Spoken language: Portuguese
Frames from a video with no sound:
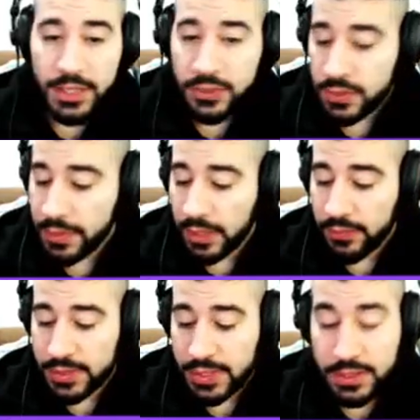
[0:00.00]
isso. Espero que
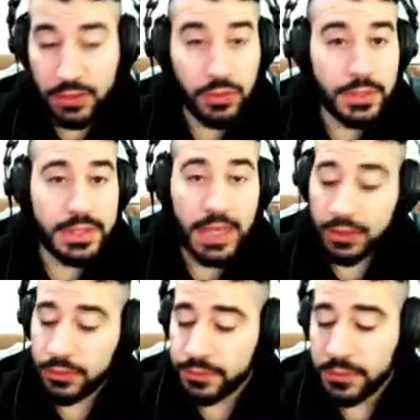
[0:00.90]
vocês tenham
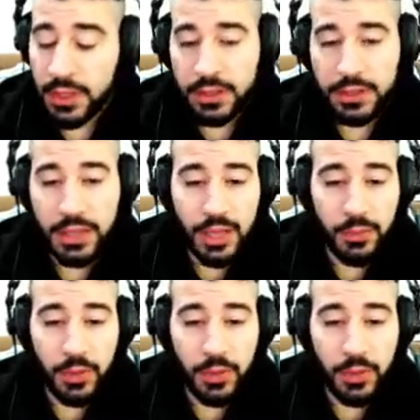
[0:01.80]
gostado. Deem